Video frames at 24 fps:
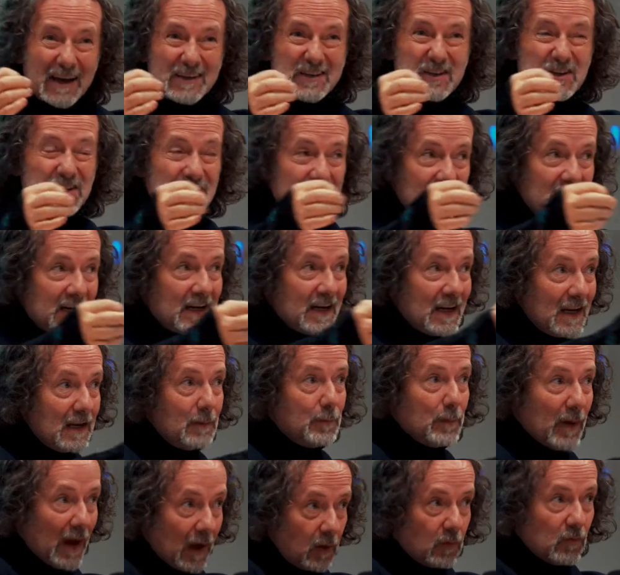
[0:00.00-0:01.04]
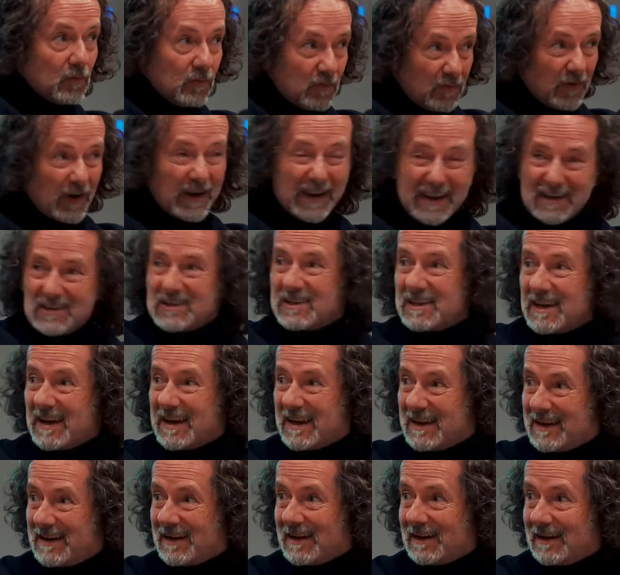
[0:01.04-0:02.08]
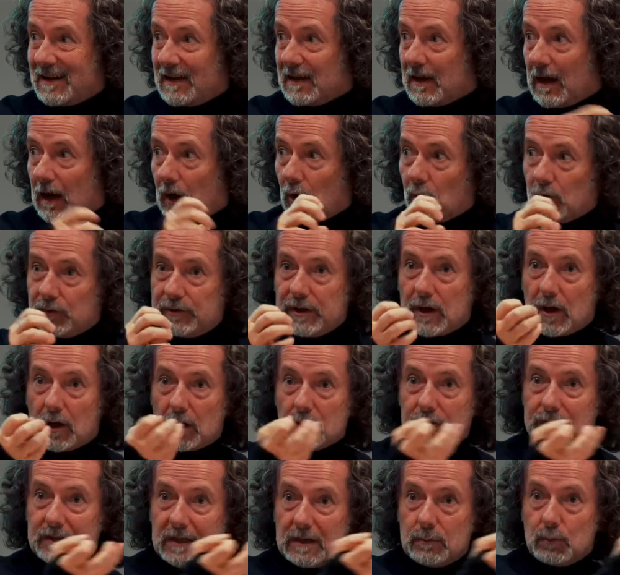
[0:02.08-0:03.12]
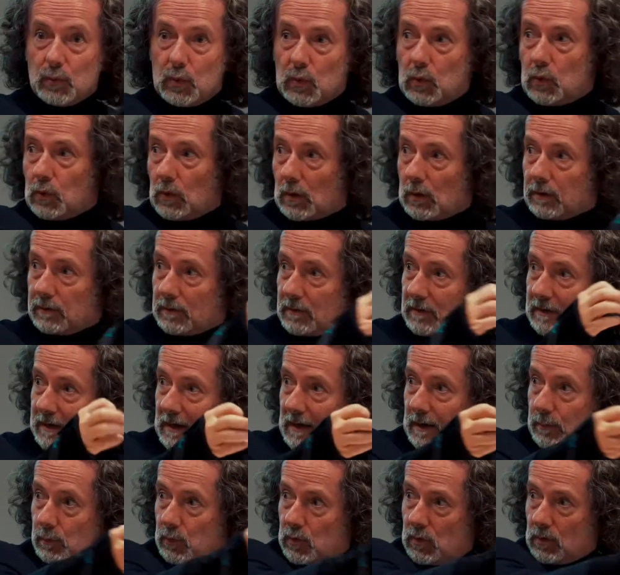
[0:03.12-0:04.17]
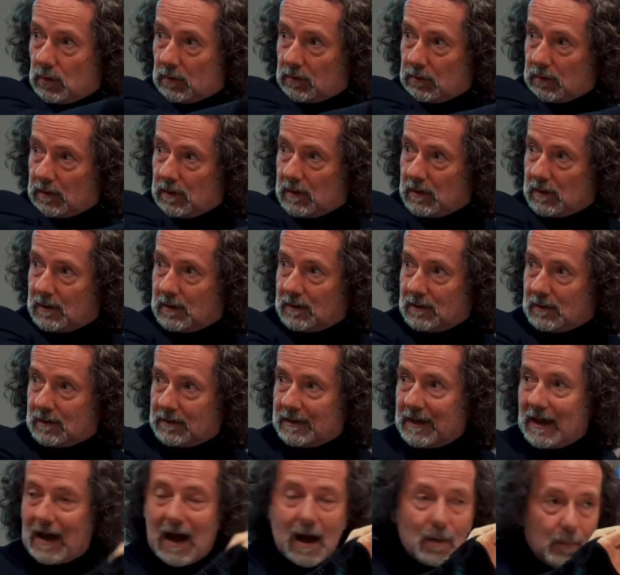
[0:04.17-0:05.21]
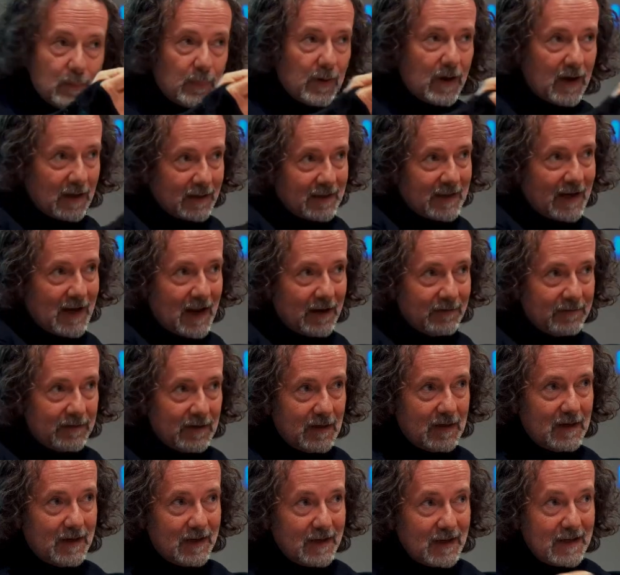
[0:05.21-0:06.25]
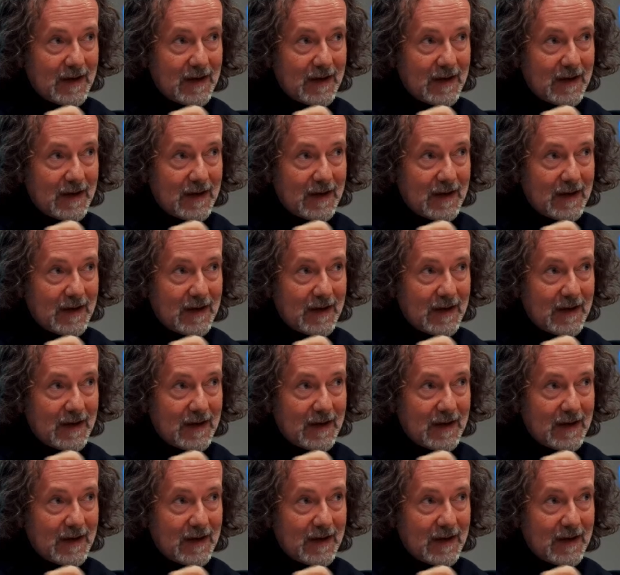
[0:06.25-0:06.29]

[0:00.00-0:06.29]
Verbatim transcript: enchaînée par une vraie chaîne au dehors des murs, des murs, des remparts de la ville.